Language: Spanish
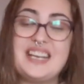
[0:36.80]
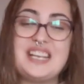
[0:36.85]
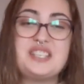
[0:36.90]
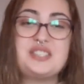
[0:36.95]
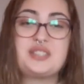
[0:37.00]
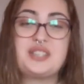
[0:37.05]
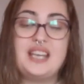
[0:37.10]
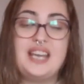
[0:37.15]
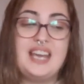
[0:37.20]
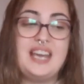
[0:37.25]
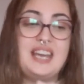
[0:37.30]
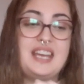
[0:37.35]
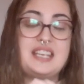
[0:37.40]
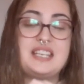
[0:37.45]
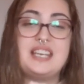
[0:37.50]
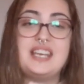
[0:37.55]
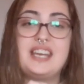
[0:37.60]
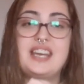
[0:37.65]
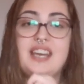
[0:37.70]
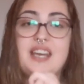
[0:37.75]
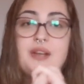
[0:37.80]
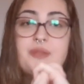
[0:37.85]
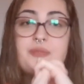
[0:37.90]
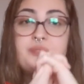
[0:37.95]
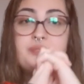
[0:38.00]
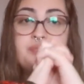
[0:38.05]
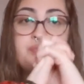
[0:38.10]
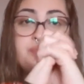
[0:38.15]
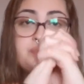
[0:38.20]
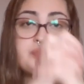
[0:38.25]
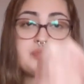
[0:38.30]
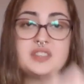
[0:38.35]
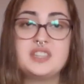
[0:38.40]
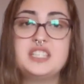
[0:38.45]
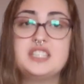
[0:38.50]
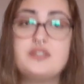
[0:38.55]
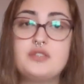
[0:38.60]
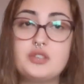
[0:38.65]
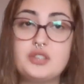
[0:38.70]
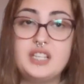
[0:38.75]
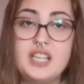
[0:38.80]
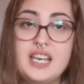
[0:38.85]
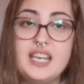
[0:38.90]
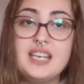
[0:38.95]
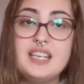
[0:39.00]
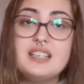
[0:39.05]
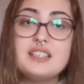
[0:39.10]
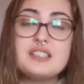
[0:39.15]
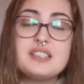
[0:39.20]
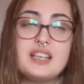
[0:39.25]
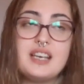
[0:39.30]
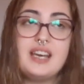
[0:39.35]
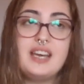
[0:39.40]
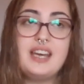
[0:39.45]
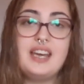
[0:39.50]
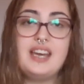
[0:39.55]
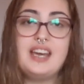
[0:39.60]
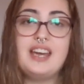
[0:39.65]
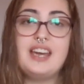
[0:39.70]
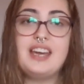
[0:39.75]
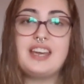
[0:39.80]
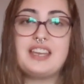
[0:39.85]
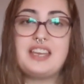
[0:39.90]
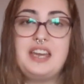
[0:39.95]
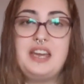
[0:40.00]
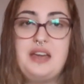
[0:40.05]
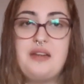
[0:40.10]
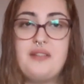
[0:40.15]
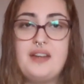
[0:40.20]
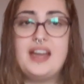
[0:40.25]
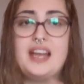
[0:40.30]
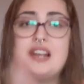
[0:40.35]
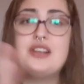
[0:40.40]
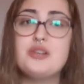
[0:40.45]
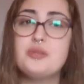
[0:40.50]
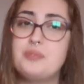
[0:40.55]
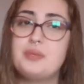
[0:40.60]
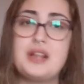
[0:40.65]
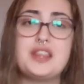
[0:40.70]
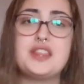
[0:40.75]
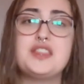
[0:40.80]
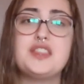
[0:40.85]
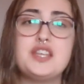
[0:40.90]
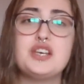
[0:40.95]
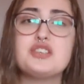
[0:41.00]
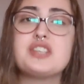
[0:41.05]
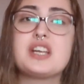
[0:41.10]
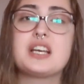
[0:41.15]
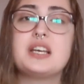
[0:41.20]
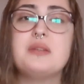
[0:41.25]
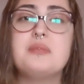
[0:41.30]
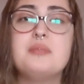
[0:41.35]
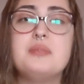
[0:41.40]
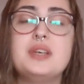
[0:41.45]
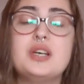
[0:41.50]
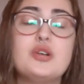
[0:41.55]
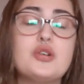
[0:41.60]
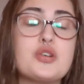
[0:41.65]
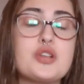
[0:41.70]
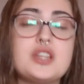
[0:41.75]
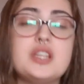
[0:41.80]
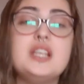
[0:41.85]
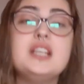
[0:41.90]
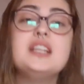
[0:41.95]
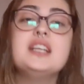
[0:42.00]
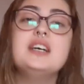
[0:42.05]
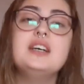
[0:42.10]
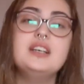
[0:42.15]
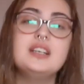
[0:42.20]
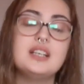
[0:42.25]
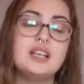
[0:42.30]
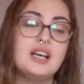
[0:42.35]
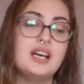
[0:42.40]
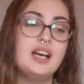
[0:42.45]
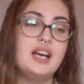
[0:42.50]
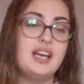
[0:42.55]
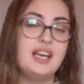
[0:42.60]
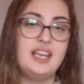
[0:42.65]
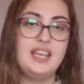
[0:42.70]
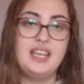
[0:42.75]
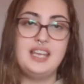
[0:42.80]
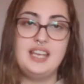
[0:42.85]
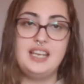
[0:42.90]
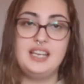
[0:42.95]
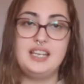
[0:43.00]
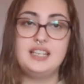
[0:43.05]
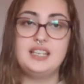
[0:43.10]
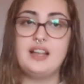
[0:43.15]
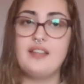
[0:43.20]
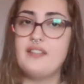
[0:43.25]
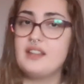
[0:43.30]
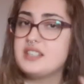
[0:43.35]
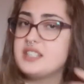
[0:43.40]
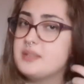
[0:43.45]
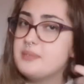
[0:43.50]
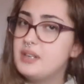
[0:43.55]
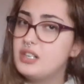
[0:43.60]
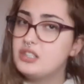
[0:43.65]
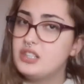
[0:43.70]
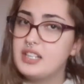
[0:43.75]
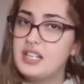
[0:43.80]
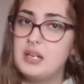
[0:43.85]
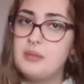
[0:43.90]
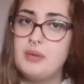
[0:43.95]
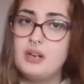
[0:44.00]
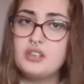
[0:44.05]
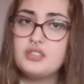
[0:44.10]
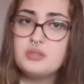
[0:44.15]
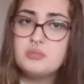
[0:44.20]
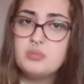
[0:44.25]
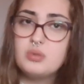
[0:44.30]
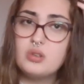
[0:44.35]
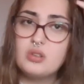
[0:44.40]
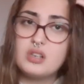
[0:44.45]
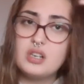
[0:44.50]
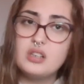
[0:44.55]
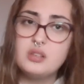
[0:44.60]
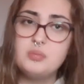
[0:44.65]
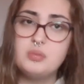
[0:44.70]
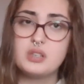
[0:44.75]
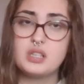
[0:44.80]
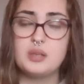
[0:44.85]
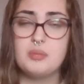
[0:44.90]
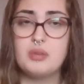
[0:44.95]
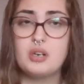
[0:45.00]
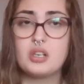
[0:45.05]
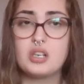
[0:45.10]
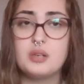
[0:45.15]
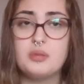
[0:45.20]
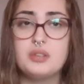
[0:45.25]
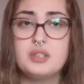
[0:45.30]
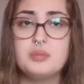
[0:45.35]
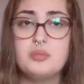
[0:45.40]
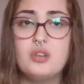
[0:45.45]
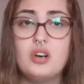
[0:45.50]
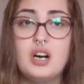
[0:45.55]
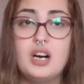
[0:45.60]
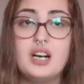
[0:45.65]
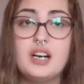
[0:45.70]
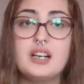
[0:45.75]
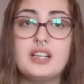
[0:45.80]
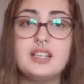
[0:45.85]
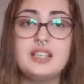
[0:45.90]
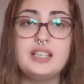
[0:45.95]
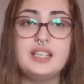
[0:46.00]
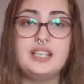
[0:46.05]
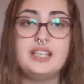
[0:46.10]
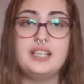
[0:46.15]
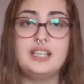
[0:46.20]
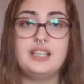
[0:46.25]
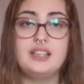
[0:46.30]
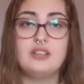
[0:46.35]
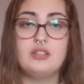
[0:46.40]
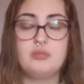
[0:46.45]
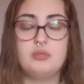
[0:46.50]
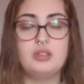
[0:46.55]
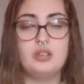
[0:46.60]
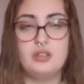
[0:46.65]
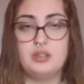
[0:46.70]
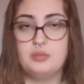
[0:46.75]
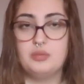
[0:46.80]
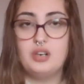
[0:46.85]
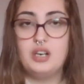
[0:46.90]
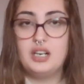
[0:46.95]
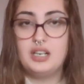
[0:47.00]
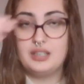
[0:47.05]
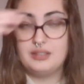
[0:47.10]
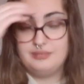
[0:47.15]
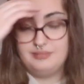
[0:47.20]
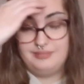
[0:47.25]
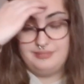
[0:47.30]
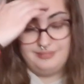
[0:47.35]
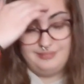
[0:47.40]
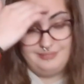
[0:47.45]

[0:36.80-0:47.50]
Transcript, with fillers: que eso, que eh, mm, disfrutéis, eh, que veáis lo preciosa que es mi gordita. Y nada, si me notáis el pelo así un poco raro porque me lo acabo de mojar y... o bueno, de mojar.